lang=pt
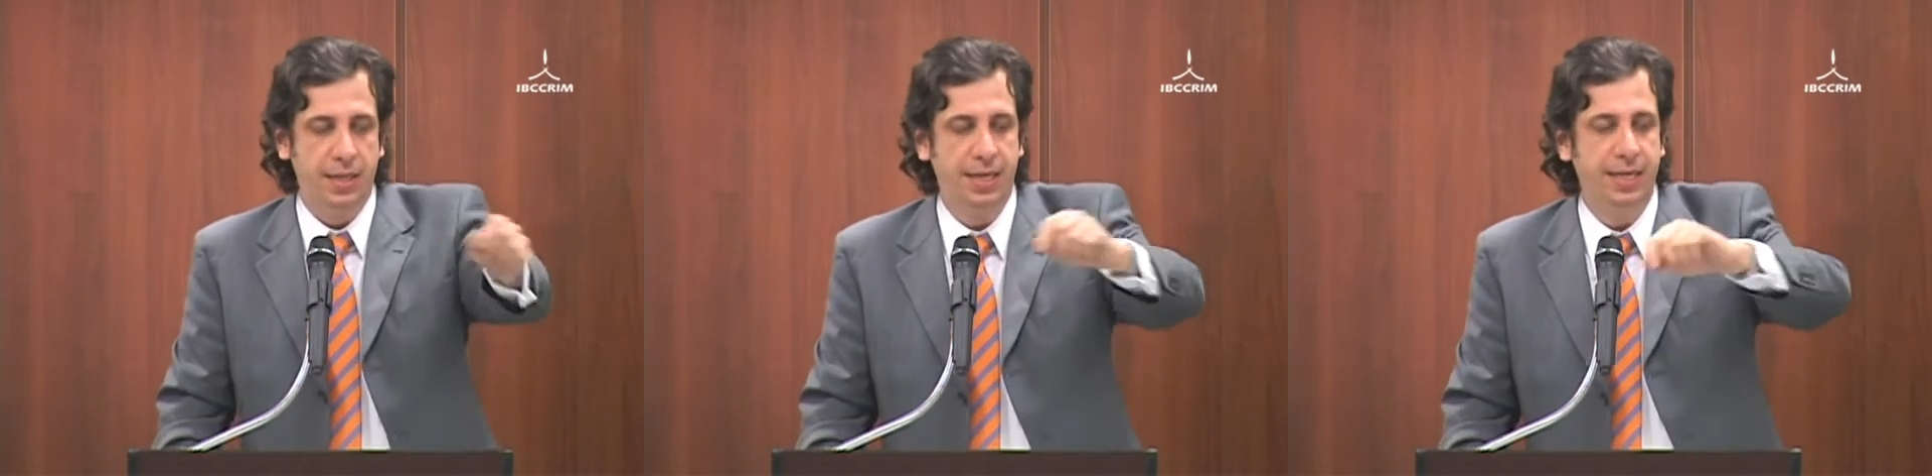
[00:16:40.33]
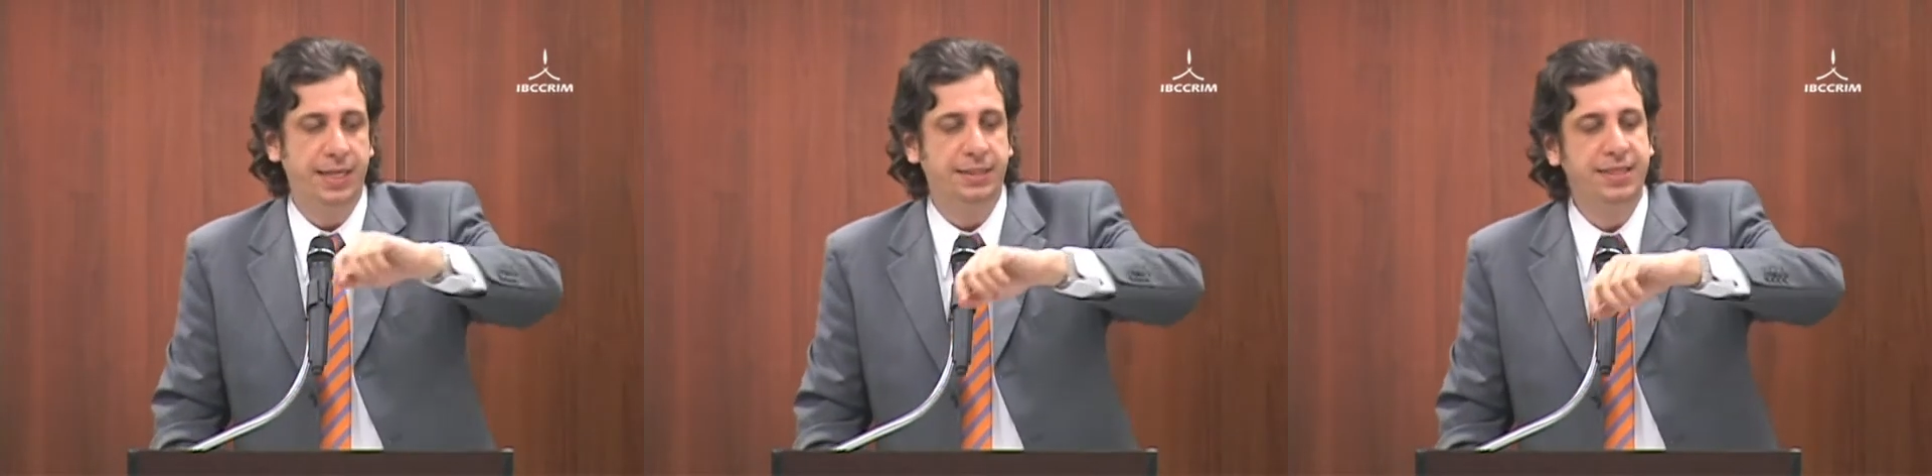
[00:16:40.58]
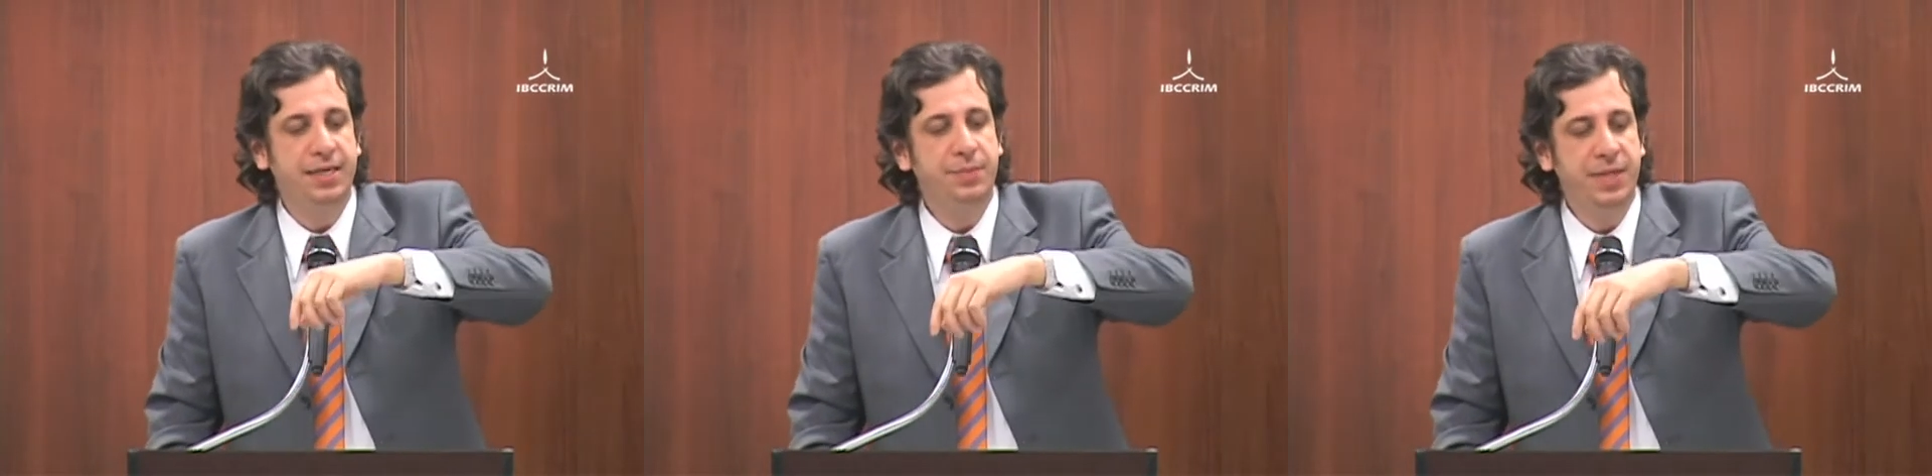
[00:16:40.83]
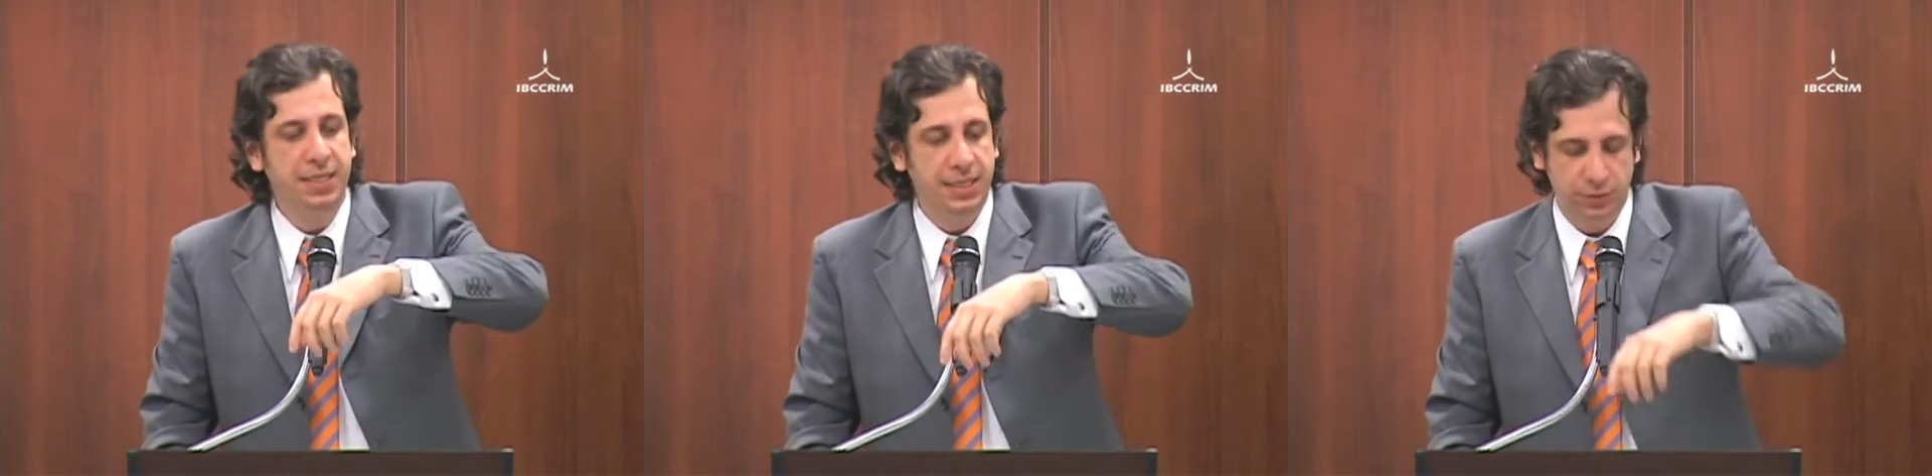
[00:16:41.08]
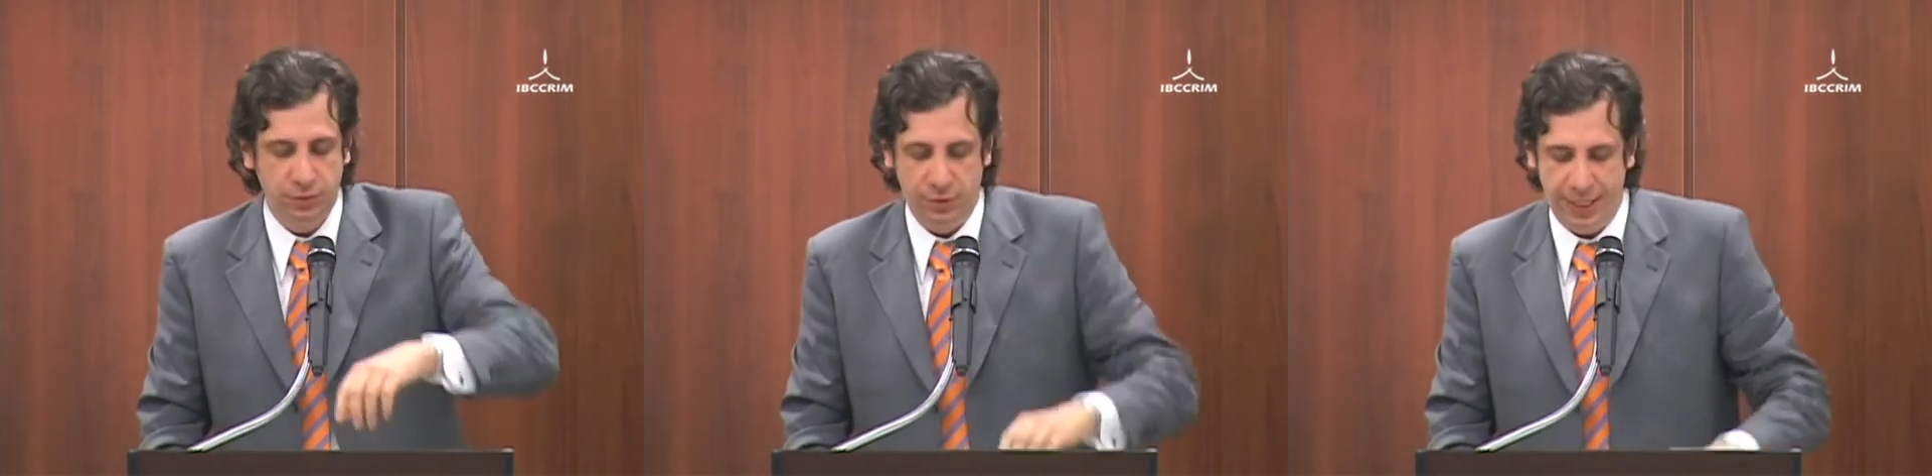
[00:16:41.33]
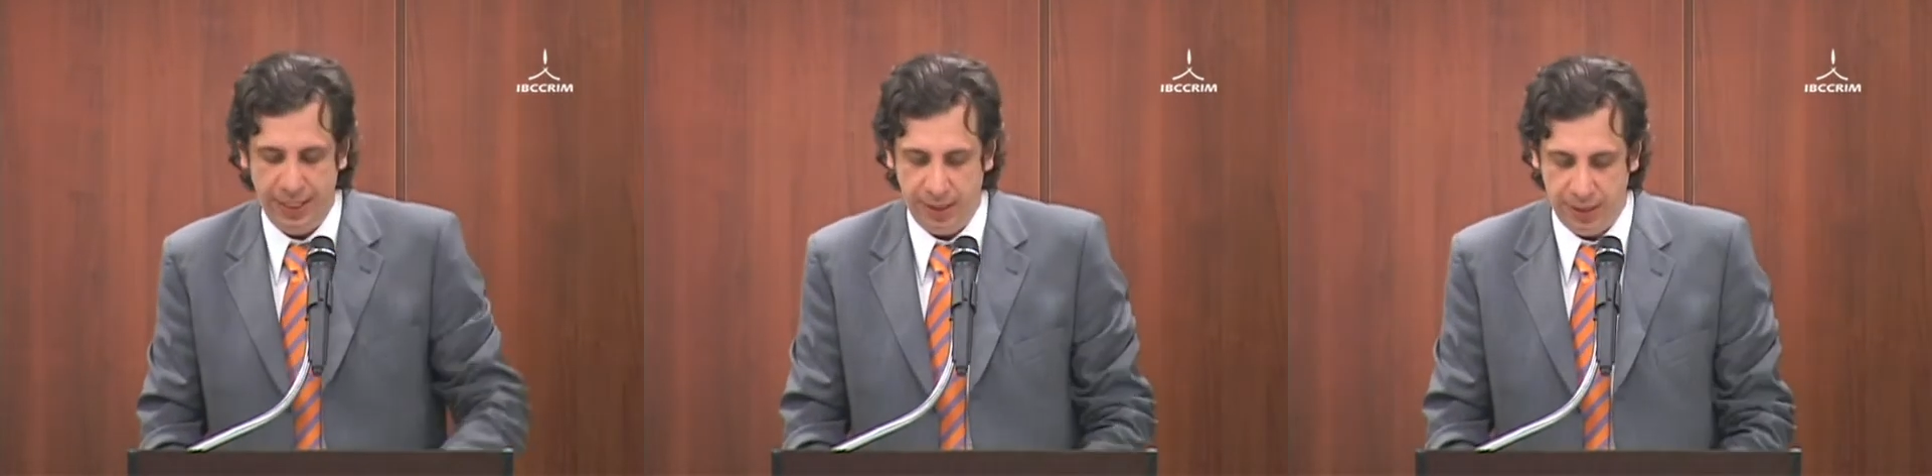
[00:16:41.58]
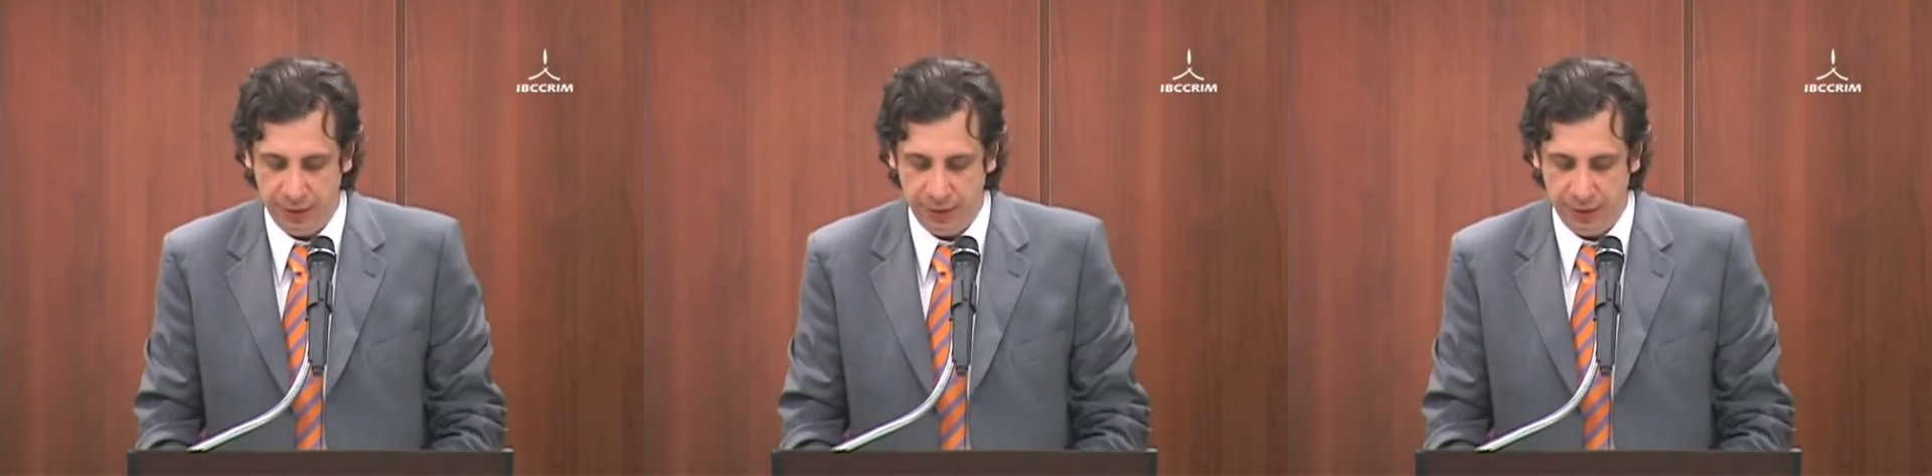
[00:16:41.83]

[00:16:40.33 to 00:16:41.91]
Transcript: é, terminando né,